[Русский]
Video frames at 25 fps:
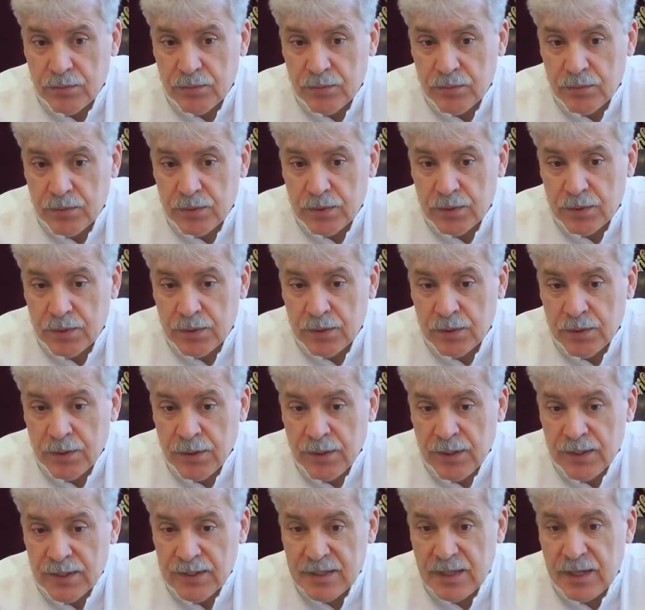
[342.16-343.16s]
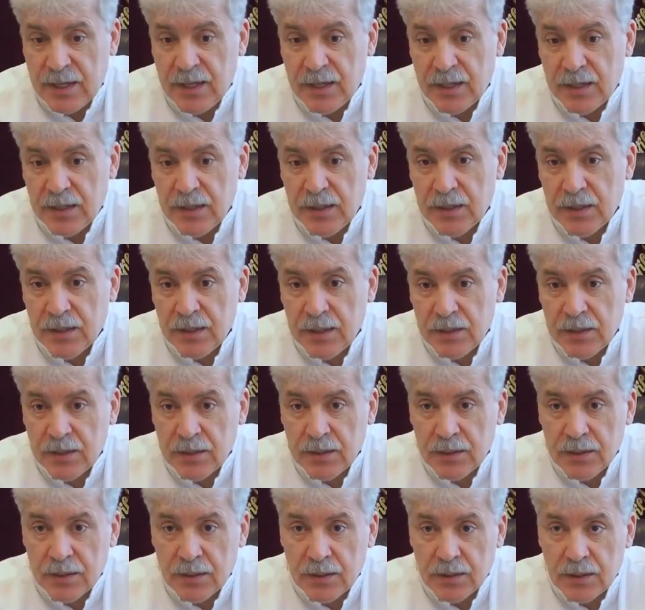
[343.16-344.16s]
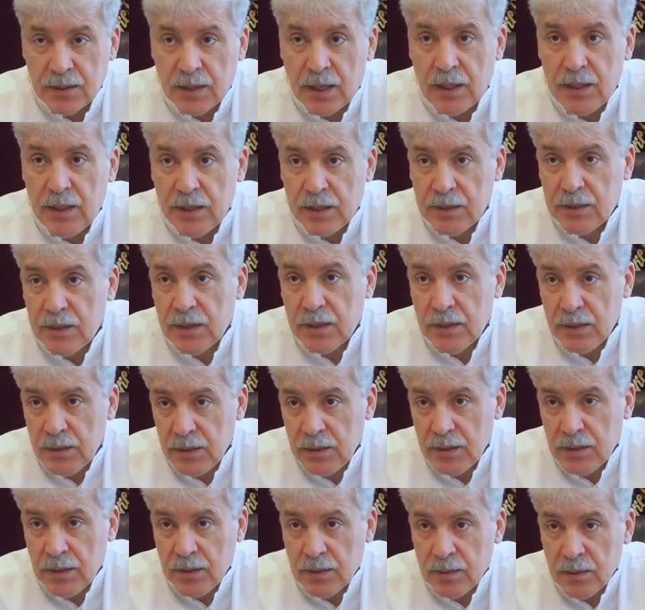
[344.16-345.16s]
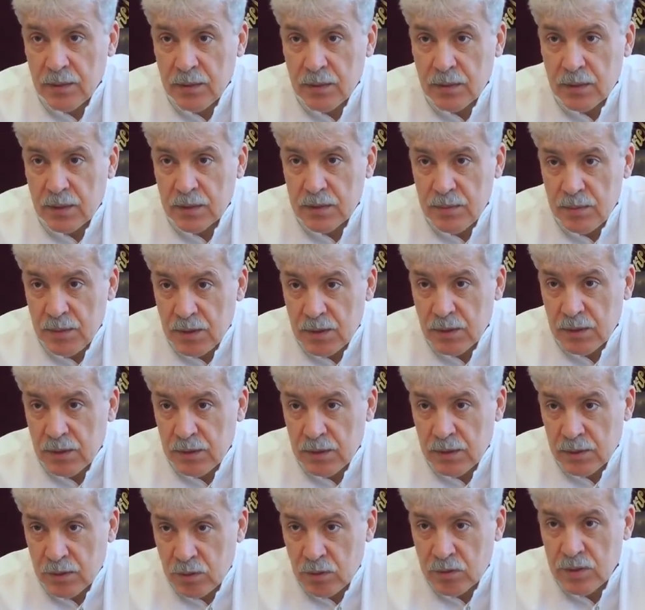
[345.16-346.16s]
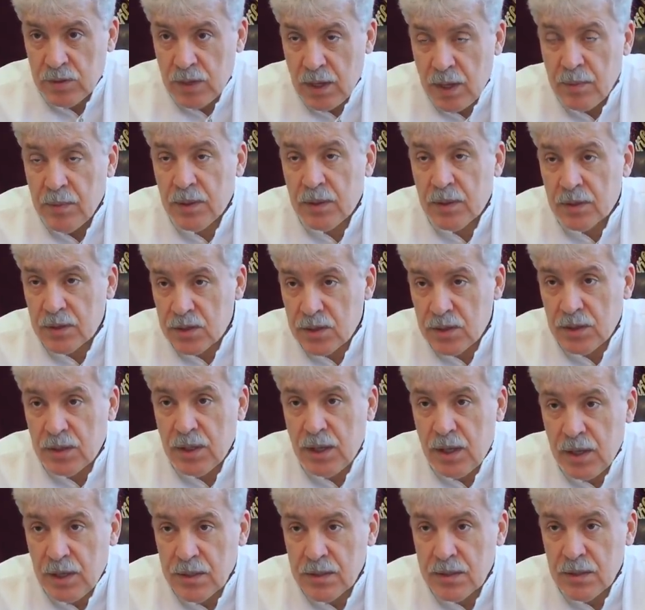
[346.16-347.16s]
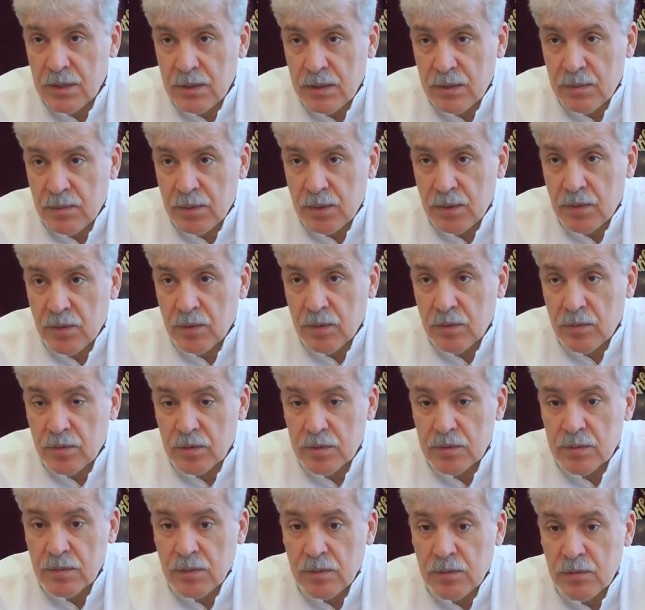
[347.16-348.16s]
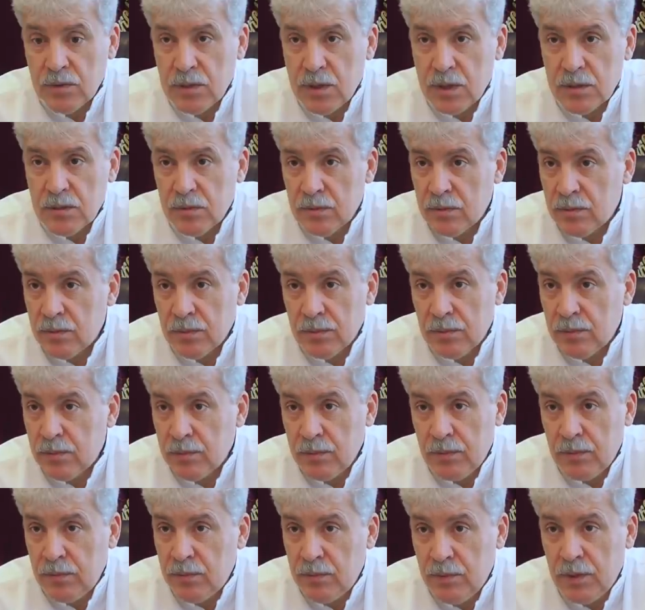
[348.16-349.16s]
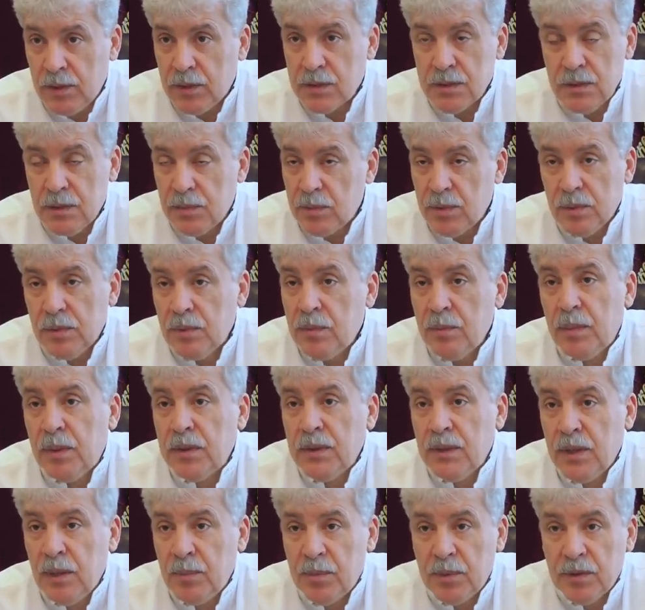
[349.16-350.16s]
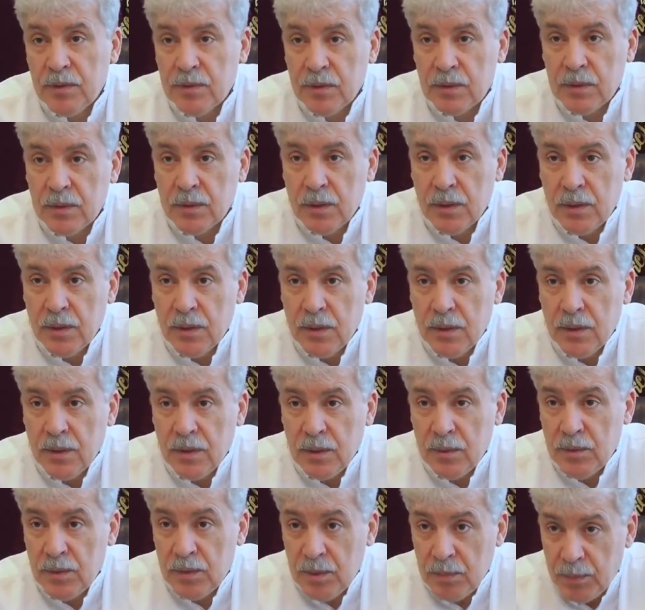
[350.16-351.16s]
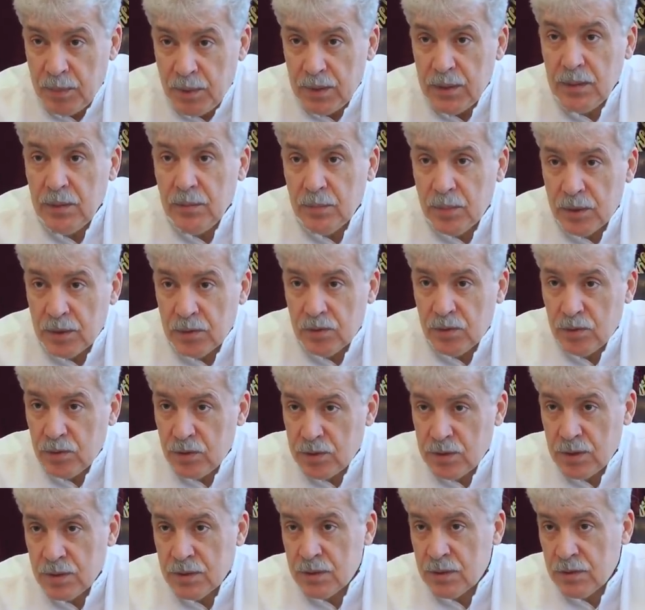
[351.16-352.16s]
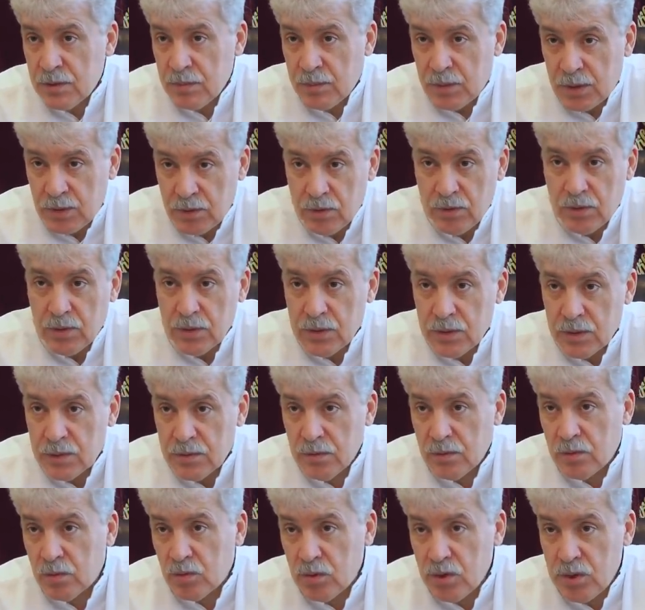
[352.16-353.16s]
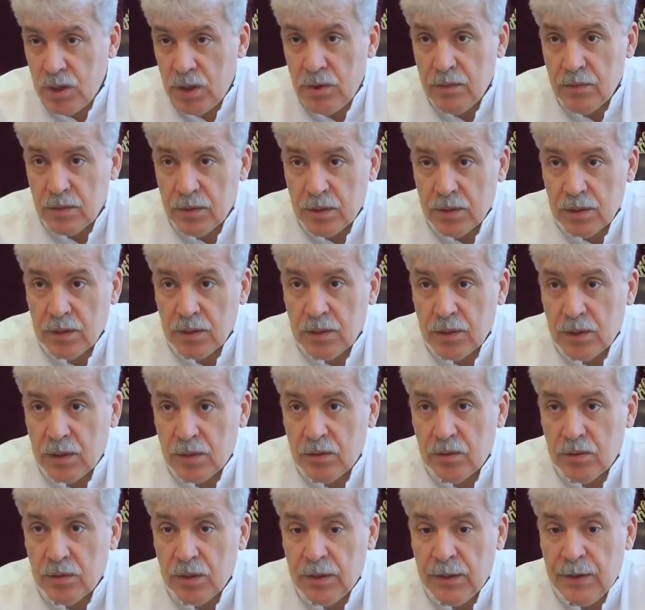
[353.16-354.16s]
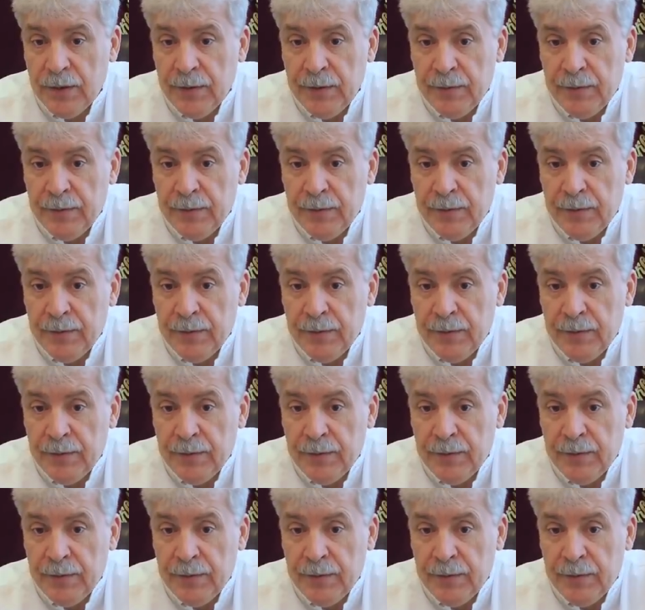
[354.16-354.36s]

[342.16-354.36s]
в закрытые коллекторы – размер, то есть диаметр считается определенным образом. И сейчас вот Вегас, например, не подтапливает. Именно под ним подходит сейчас, проходит сейчас вот ручей вот этот, который